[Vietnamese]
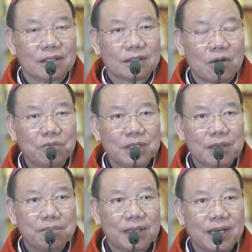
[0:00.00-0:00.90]
thông
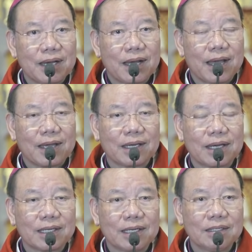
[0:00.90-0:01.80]
điệp mà các ngài,
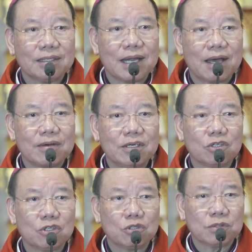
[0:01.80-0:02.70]
các thánh tử đạo gửi
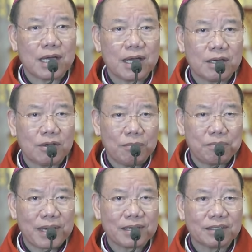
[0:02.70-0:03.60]
cho chúng ta nó
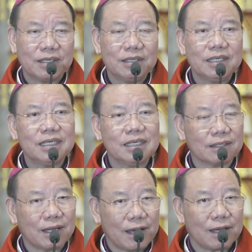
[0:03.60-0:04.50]
mang tính hiện
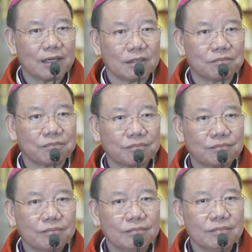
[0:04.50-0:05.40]
tại.
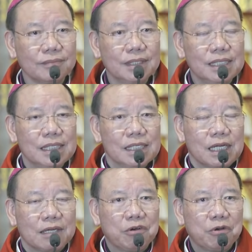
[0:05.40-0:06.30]

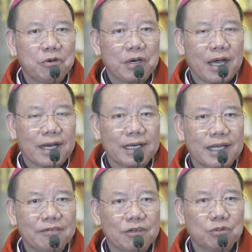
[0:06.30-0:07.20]
Thánh Phaolô khẳng
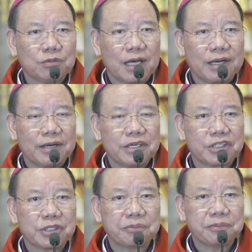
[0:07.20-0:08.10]
định với chúng ta đời
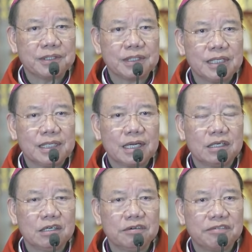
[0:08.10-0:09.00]
sống đức tin là
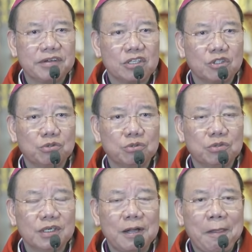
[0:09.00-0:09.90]
hướng về
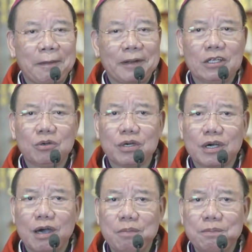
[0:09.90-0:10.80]
Chúa để rồi
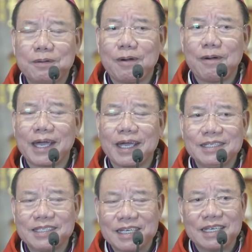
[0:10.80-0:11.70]
không có cái
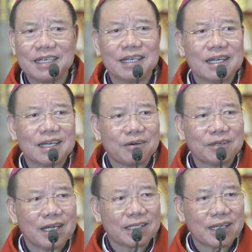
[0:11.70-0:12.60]
gì có
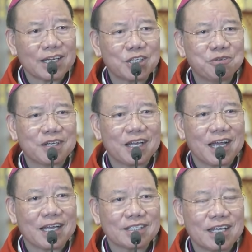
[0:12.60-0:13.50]
thể tách chúng
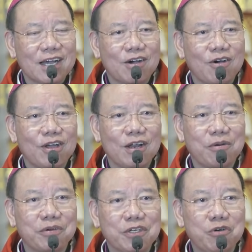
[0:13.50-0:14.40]
ta ra khỏi
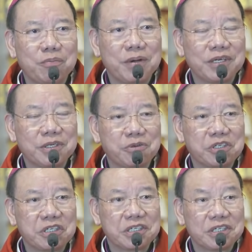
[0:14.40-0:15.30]
lòng yêu mến của
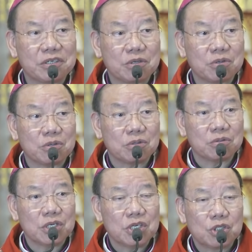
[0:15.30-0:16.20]
Đức Kitô,
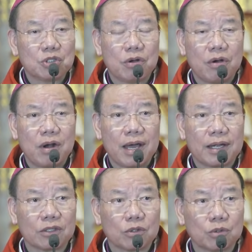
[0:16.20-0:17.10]
dù đó là
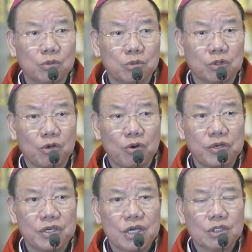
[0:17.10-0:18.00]
tù tội,
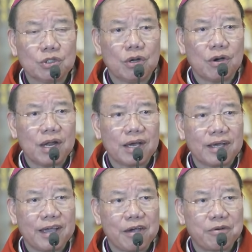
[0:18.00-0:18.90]
dù đó là
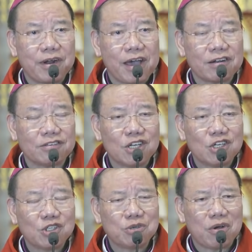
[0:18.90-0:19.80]
nghèo nàn,
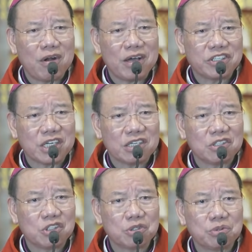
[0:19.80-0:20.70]
dù đó là
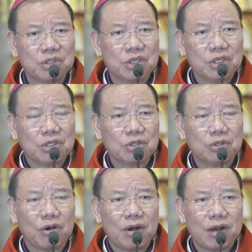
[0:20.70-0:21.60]
trần trụi, dù
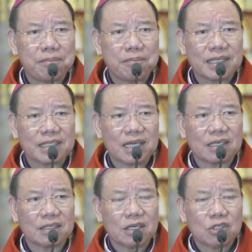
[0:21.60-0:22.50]
đó là bệnh
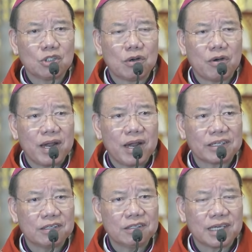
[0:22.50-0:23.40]
tật, dù đó là
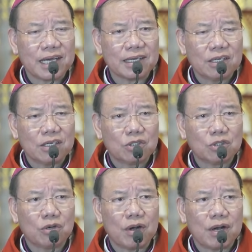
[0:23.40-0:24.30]
thử thách,
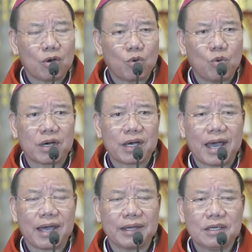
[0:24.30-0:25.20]
dù đó là của
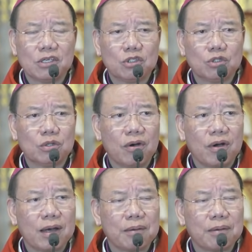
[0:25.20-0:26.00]
cải, dù đó là